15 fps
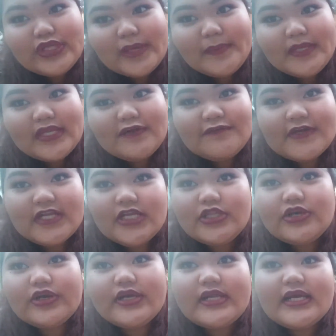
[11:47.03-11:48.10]
kami ng Finding
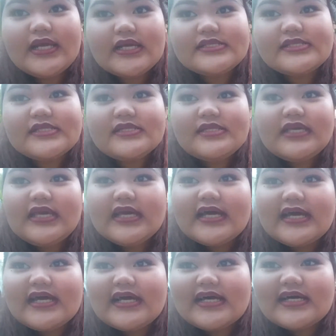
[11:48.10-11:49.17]
Dory ni Cousin
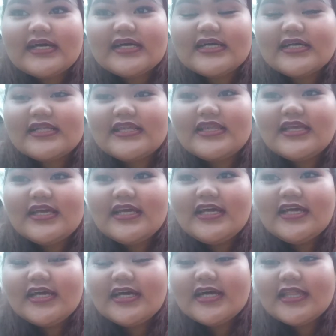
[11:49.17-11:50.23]
Gian.
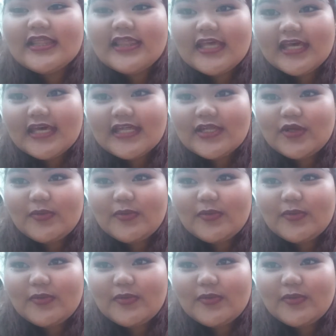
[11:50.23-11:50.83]
And then,